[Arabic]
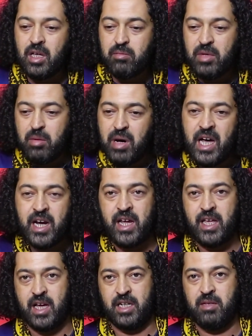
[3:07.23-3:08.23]
من البارة
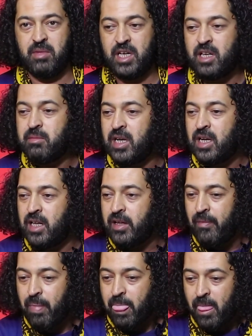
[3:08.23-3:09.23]
يعني من غير ما
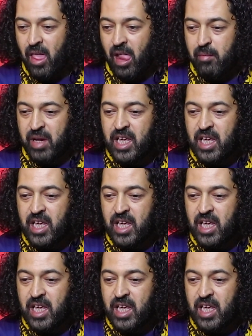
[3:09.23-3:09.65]
من